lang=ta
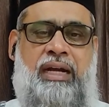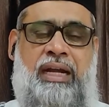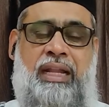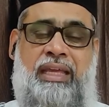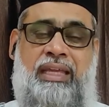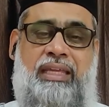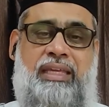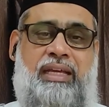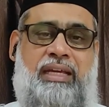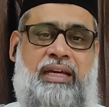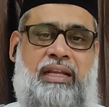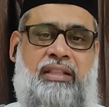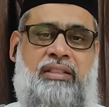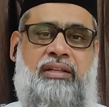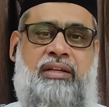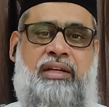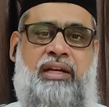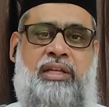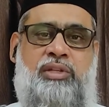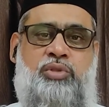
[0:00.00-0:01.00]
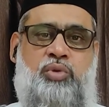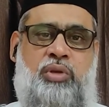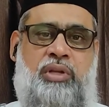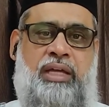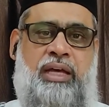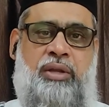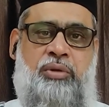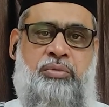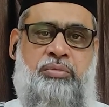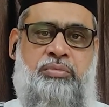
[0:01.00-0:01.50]
அழகிய கருத்துக்களை
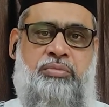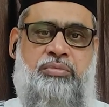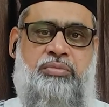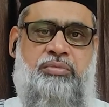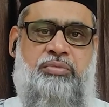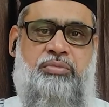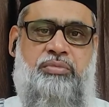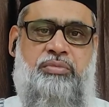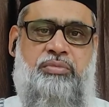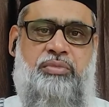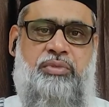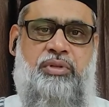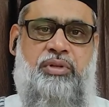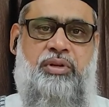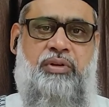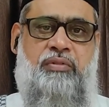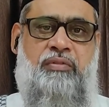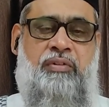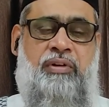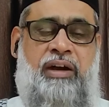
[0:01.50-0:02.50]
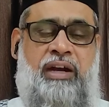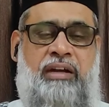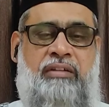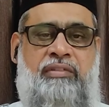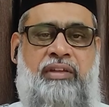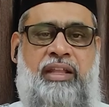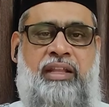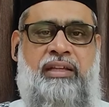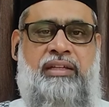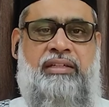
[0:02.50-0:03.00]
சொன்னாலும்
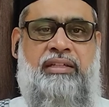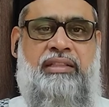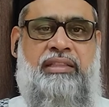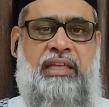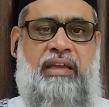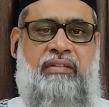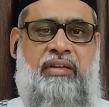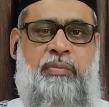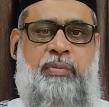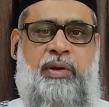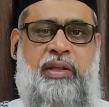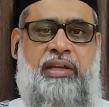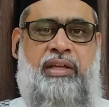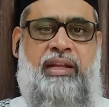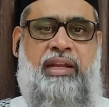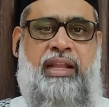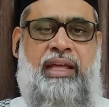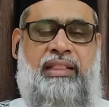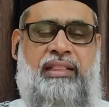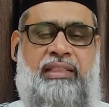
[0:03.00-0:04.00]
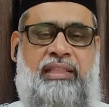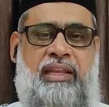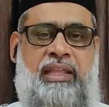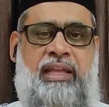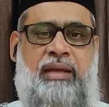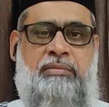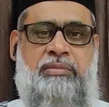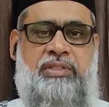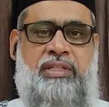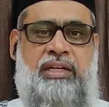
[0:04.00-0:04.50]
வாழ்வியலுக்கு தேவைப்படுகின்ற
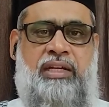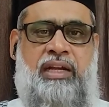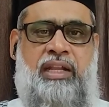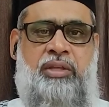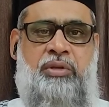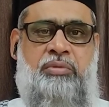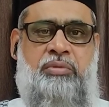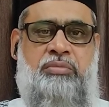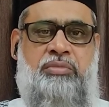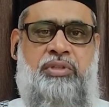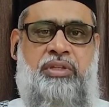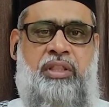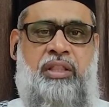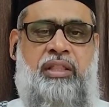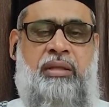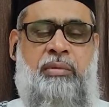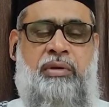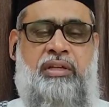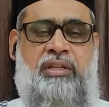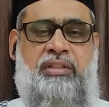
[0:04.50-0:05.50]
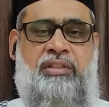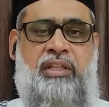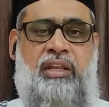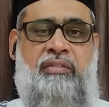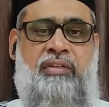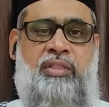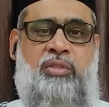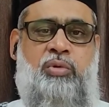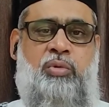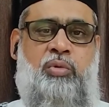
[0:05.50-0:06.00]
அத்தனை அம்சங்களையும் இது நமக்கு
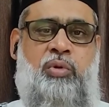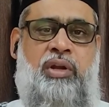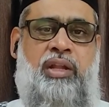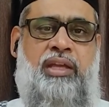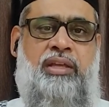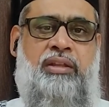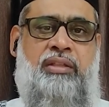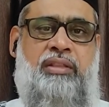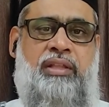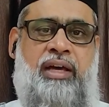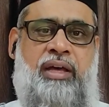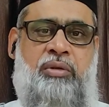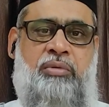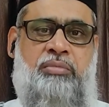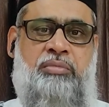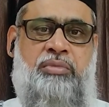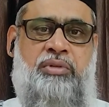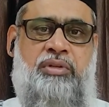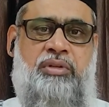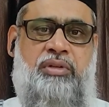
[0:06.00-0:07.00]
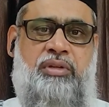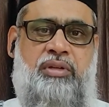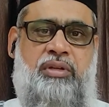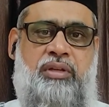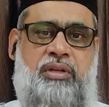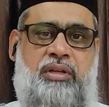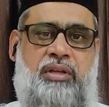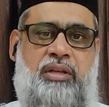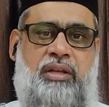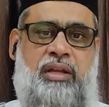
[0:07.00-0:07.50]
தெரிவித்துக் கொண்டே இருந்தாலும்
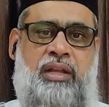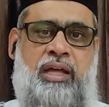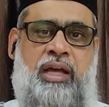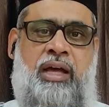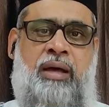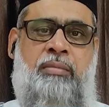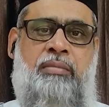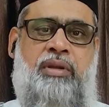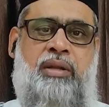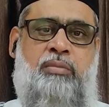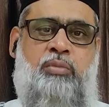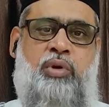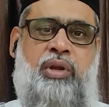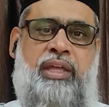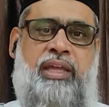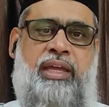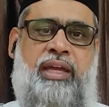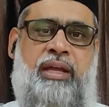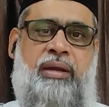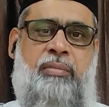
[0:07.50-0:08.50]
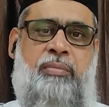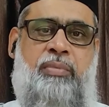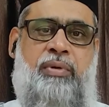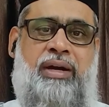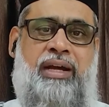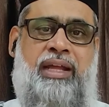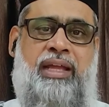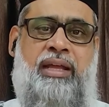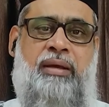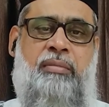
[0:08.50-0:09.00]
நாம் நம்முடைய
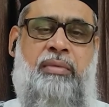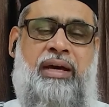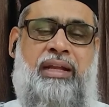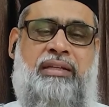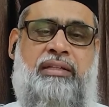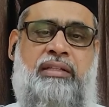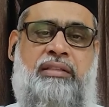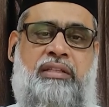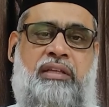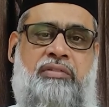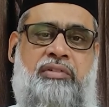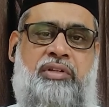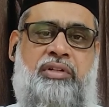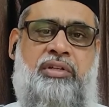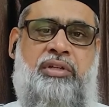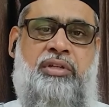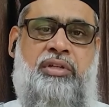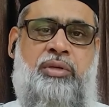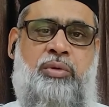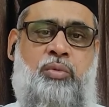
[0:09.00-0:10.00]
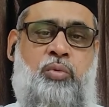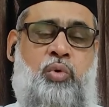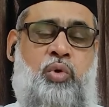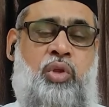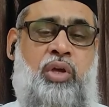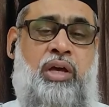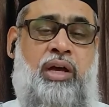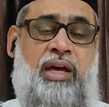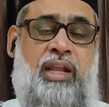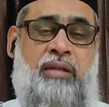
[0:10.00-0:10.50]
பழைய மார்க்கத்தை விட்டு
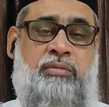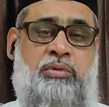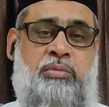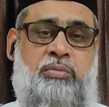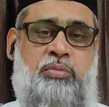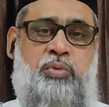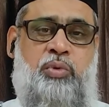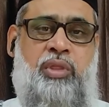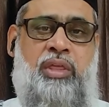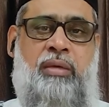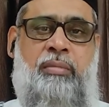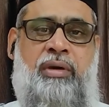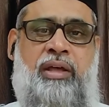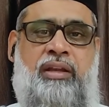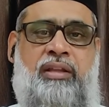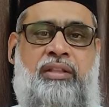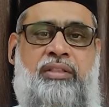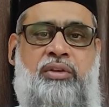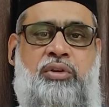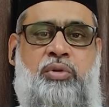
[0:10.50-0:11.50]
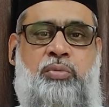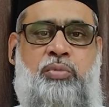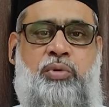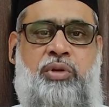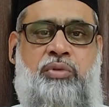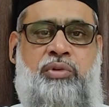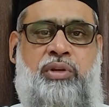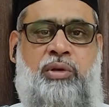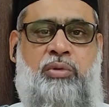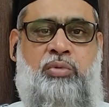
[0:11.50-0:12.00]
ஒரு காலமும் புதிய மார்க்கத்துக்கு
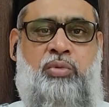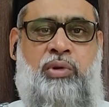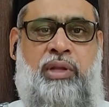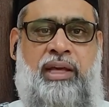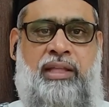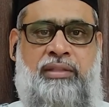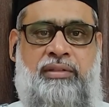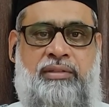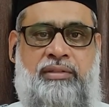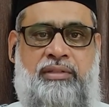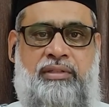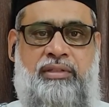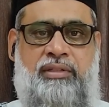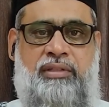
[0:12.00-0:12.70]
போய்விடக்கூடாது